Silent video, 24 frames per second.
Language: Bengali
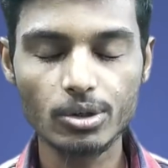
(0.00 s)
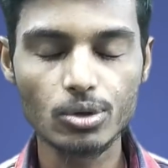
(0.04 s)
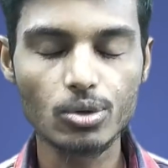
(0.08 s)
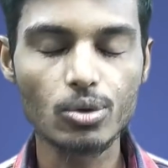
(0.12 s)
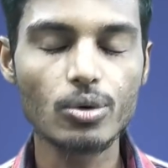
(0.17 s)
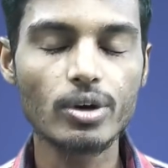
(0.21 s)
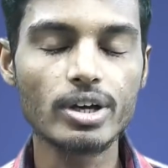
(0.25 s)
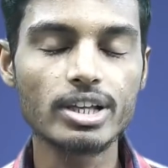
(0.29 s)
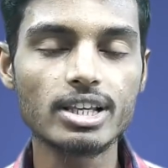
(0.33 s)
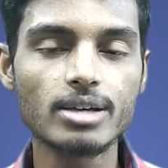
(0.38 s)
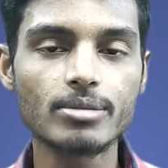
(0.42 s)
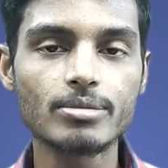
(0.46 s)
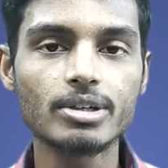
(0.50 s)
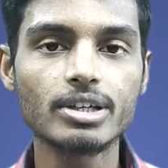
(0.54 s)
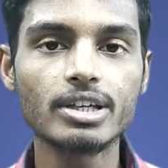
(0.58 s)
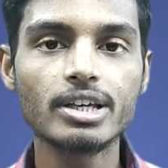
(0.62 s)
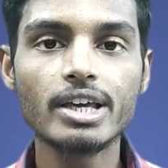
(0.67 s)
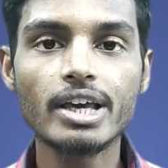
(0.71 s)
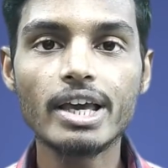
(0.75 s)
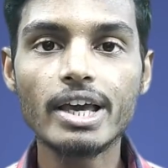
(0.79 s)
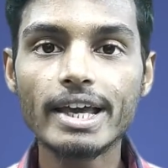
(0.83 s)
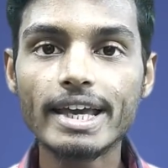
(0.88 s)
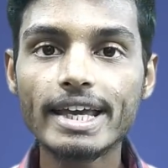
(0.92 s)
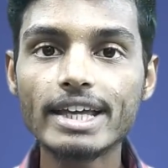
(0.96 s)
ঢুকে যাবে
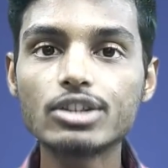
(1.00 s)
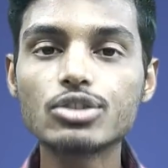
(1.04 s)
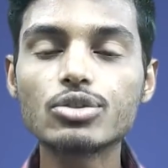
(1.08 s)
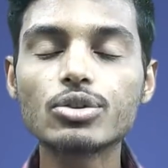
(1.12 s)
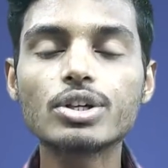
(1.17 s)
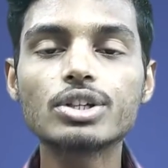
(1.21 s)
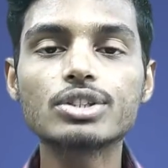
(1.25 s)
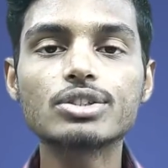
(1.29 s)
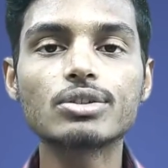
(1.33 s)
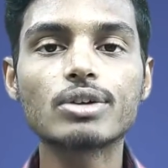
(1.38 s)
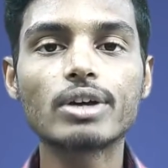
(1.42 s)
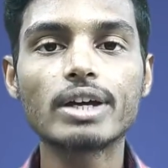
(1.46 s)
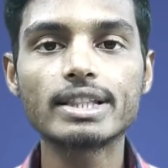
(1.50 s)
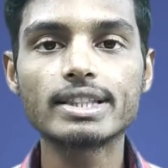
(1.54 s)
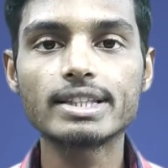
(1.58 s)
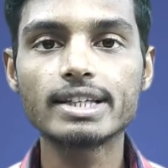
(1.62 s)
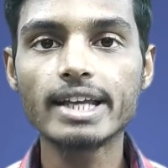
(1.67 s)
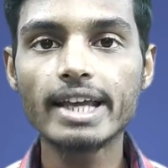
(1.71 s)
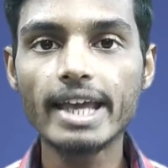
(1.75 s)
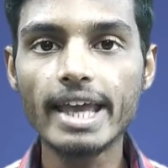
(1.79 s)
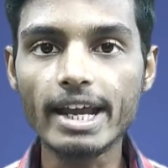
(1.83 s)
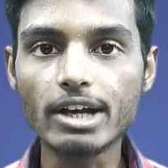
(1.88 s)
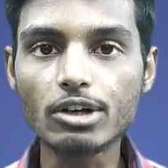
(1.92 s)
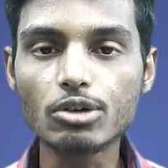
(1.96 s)
কিছু কিছু ক্ষেত্রে
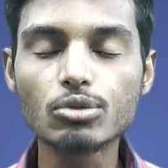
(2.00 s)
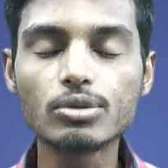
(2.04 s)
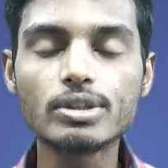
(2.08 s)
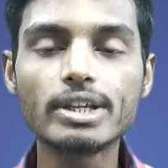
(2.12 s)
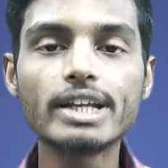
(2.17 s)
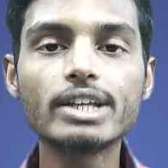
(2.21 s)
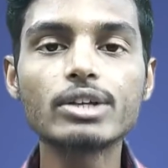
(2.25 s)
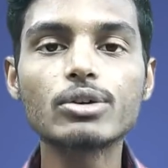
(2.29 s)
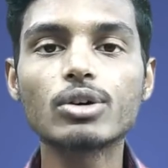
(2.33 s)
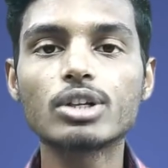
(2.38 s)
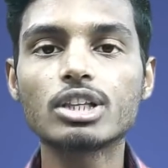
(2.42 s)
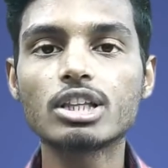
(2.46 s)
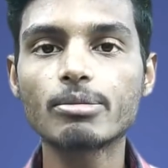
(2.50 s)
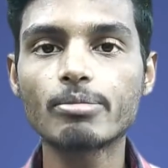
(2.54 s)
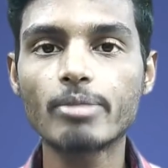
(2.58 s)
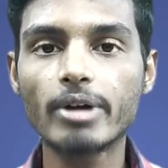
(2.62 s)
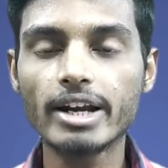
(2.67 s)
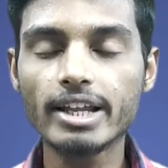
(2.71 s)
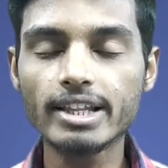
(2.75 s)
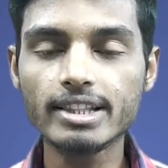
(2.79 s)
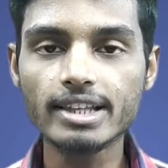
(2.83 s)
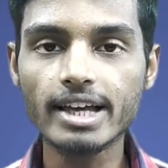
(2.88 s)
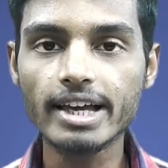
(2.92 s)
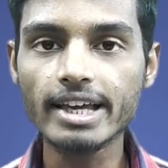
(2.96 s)
একটু দেরি হতে
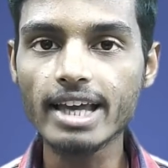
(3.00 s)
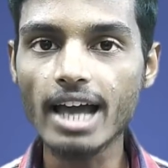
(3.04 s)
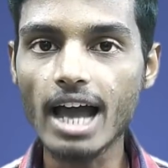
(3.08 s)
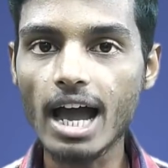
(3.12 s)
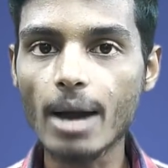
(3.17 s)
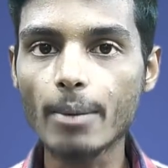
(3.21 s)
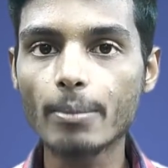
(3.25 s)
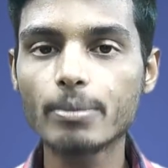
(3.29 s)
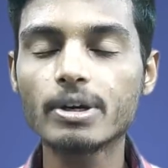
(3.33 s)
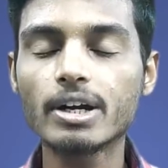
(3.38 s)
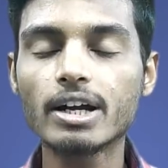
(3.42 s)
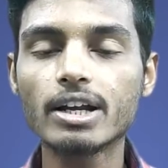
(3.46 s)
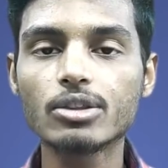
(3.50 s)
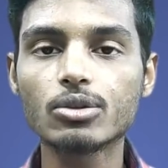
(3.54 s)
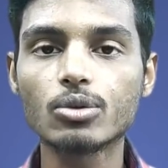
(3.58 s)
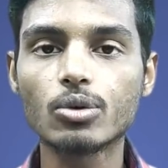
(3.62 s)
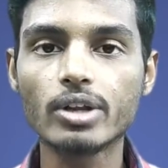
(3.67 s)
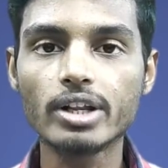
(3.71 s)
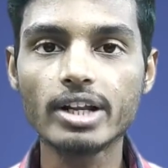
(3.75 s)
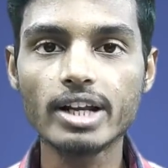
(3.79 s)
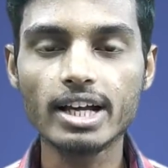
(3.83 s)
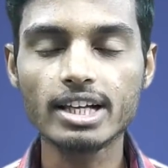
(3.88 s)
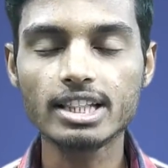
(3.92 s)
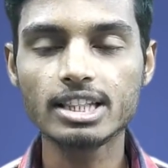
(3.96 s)
পারে তাই আপনারা
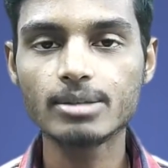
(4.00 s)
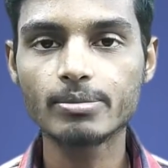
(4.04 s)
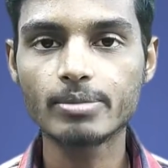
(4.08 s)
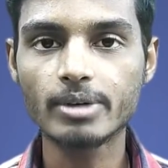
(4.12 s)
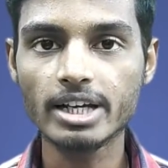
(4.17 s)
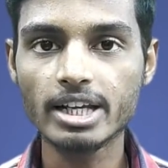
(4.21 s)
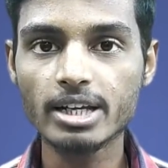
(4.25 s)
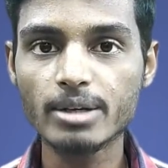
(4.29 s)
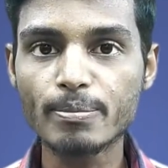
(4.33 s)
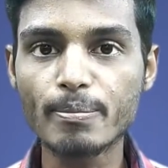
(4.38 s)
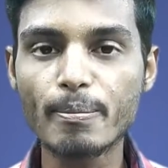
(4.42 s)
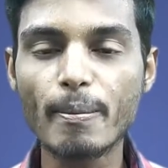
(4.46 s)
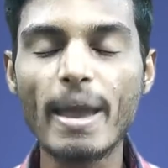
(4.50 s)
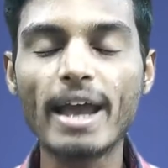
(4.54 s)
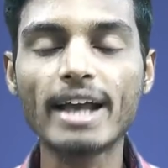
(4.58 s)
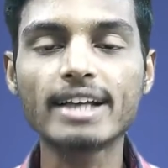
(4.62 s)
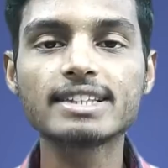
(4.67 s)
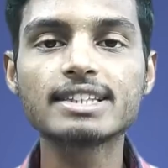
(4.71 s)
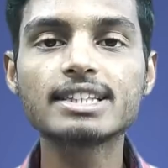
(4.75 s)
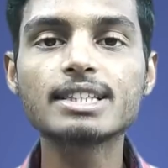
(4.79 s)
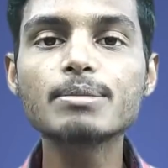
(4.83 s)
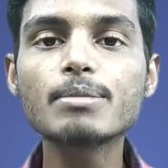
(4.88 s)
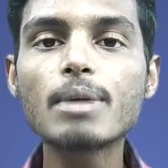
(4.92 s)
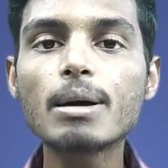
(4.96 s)
ধরে রাখতে পারেন
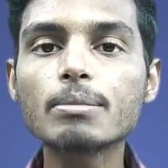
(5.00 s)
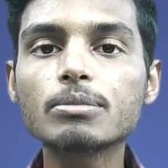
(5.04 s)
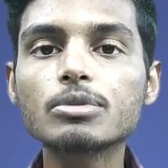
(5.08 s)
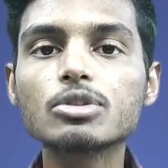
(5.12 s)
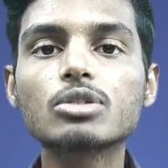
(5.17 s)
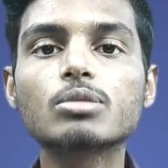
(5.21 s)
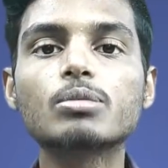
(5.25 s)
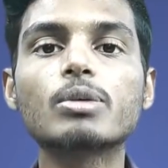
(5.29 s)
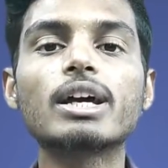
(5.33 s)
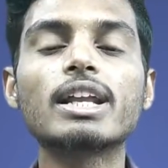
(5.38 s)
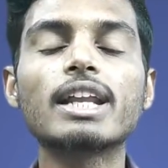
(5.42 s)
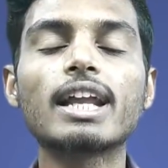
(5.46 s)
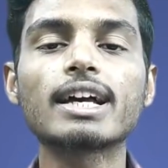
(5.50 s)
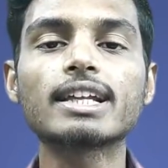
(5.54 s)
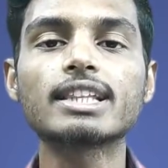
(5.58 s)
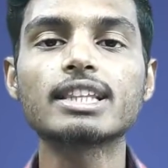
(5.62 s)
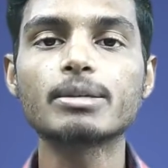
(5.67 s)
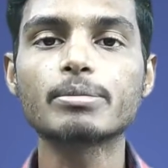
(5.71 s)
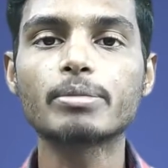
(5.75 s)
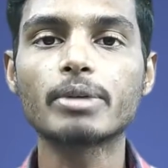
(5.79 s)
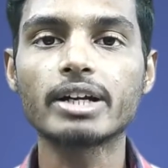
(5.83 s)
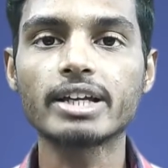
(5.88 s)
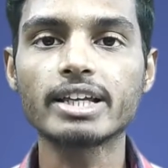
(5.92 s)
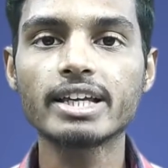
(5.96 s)
ম্যাক্সিমাম সময় লাগতে
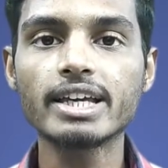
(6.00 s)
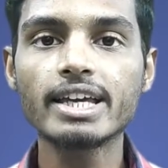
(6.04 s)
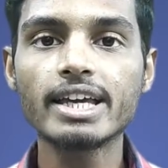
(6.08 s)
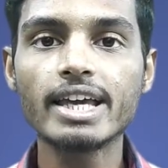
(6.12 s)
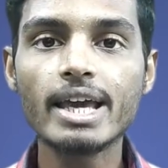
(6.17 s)
পারে